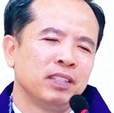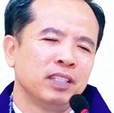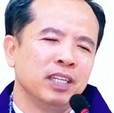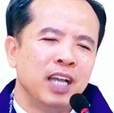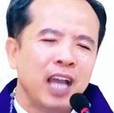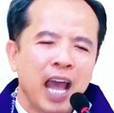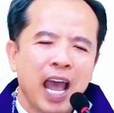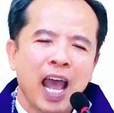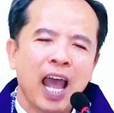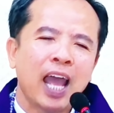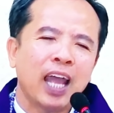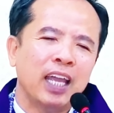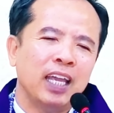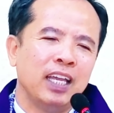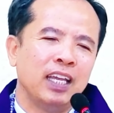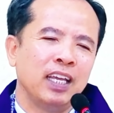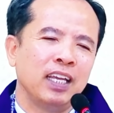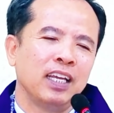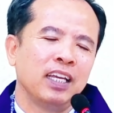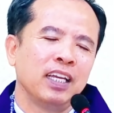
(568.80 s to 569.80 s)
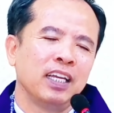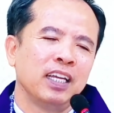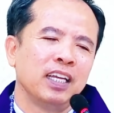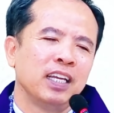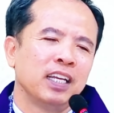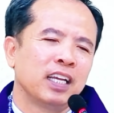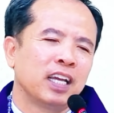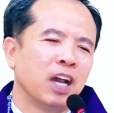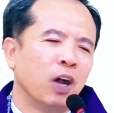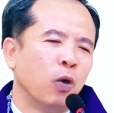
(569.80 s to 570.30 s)
thứ hai
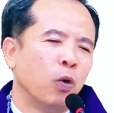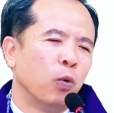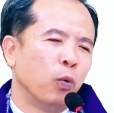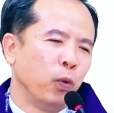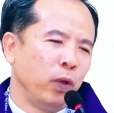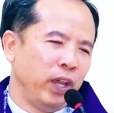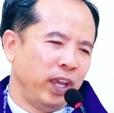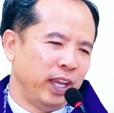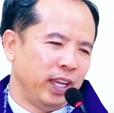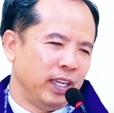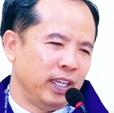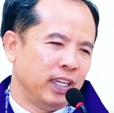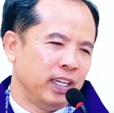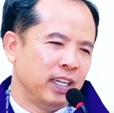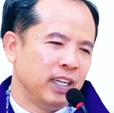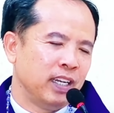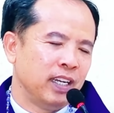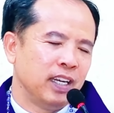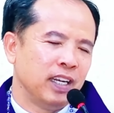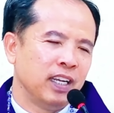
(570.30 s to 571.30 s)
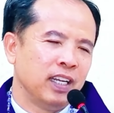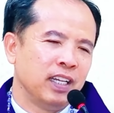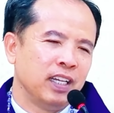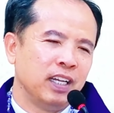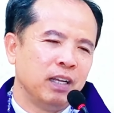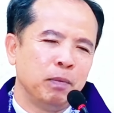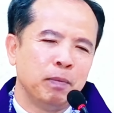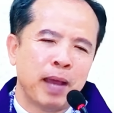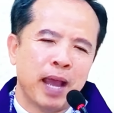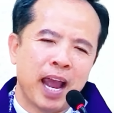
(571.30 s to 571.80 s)
cầu nguyện
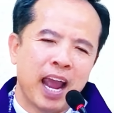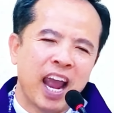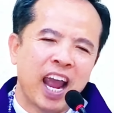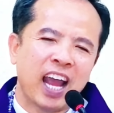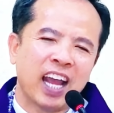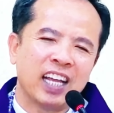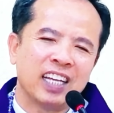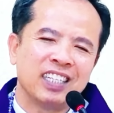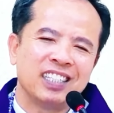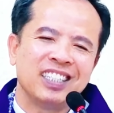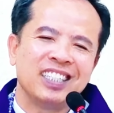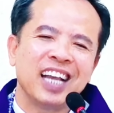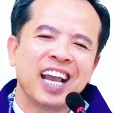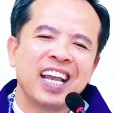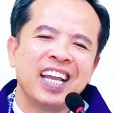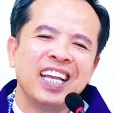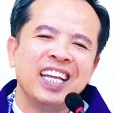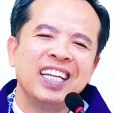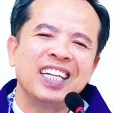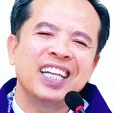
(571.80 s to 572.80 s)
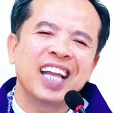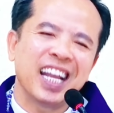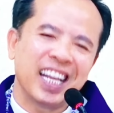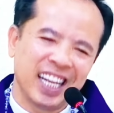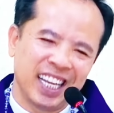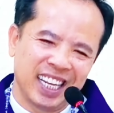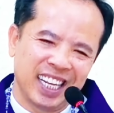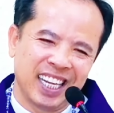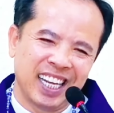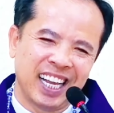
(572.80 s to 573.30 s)
thứ ba chay tịnh
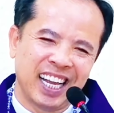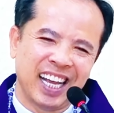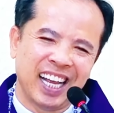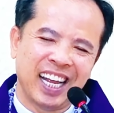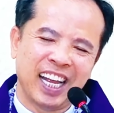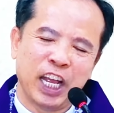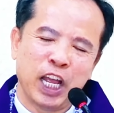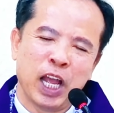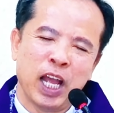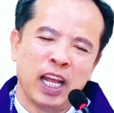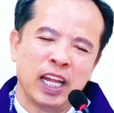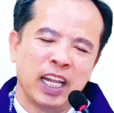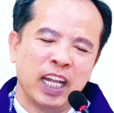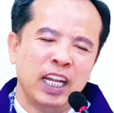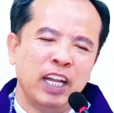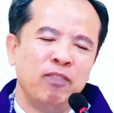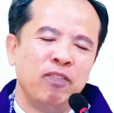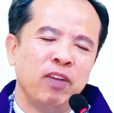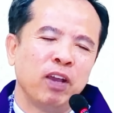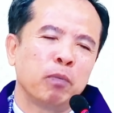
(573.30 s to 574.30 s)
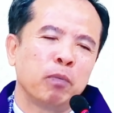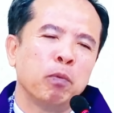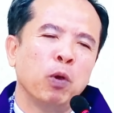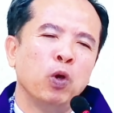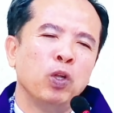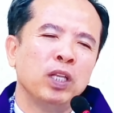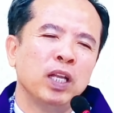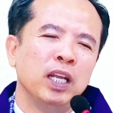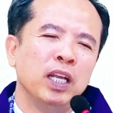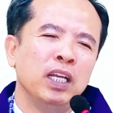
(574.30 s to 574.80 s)
nha thế thì việc
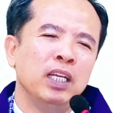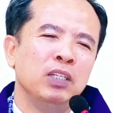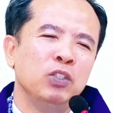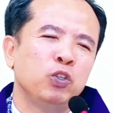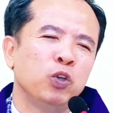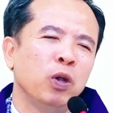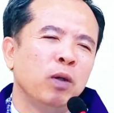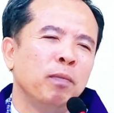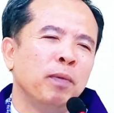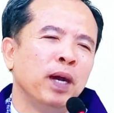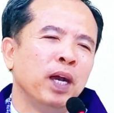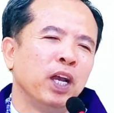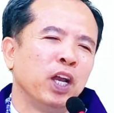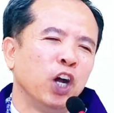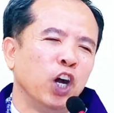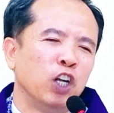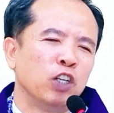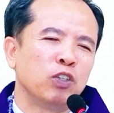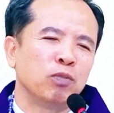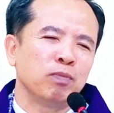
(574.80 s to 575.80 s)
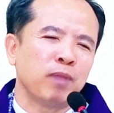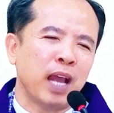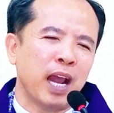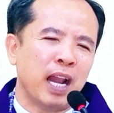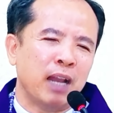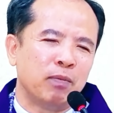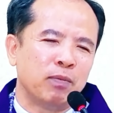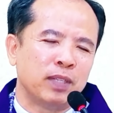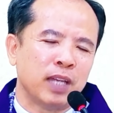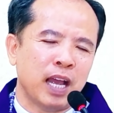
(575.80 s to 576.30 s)
bố thí chúa mời gọi chúng ta
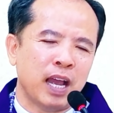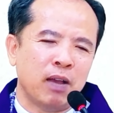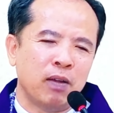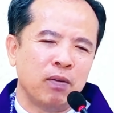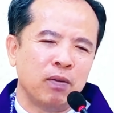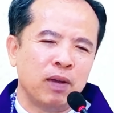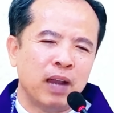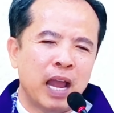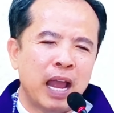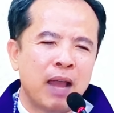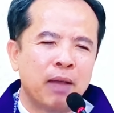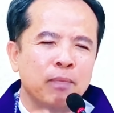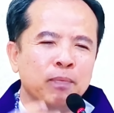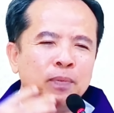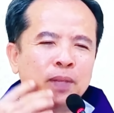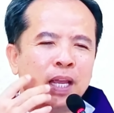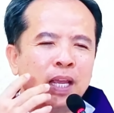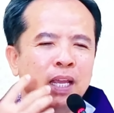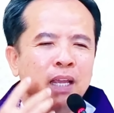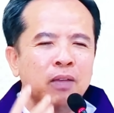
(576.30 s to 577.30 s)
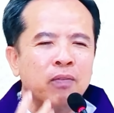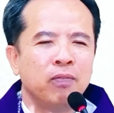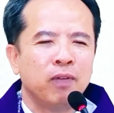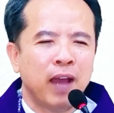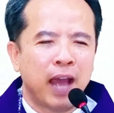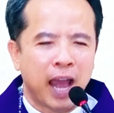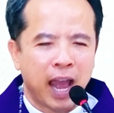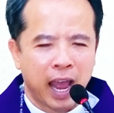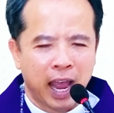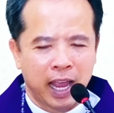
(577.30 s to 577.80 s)
làm sao làm tay
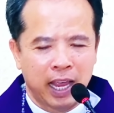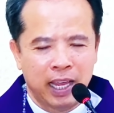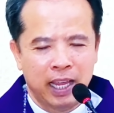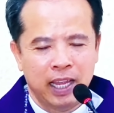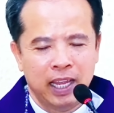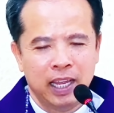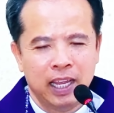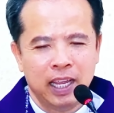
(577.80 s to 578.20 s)
phải